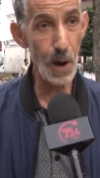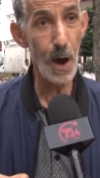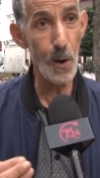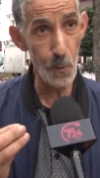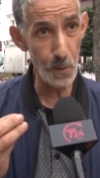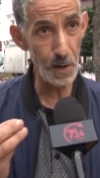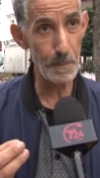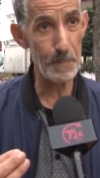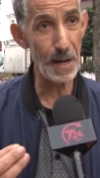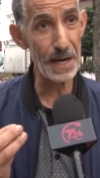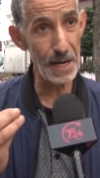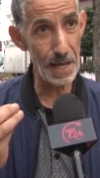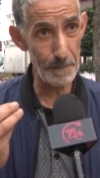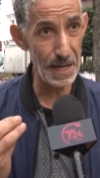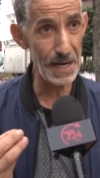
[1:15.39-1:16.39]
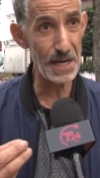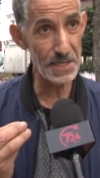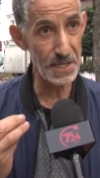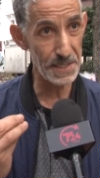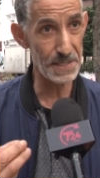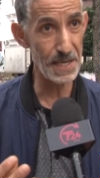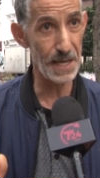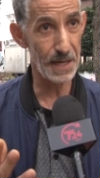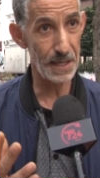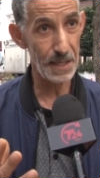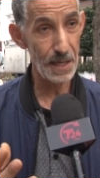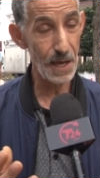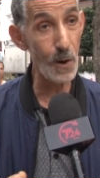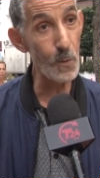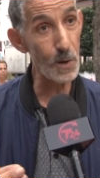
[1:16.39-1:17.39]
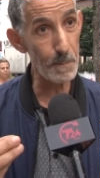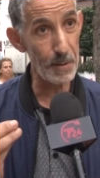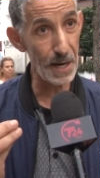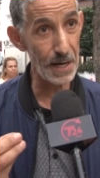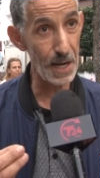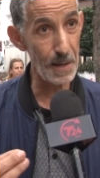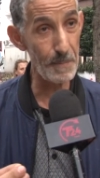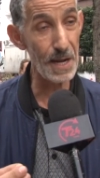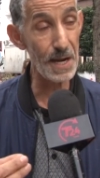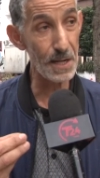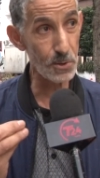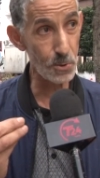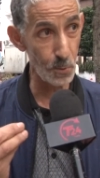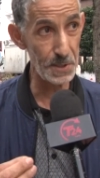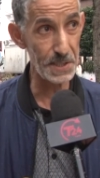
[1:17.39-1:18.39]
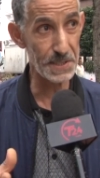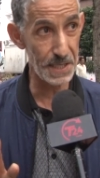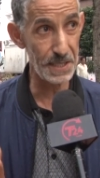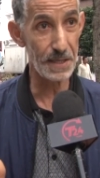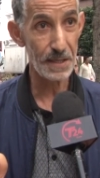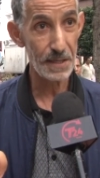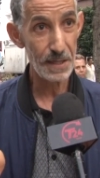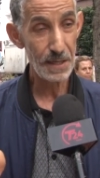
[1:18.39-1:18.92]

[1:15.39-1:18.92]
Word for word: اول برلمان الجزائري اول برلمان التونسي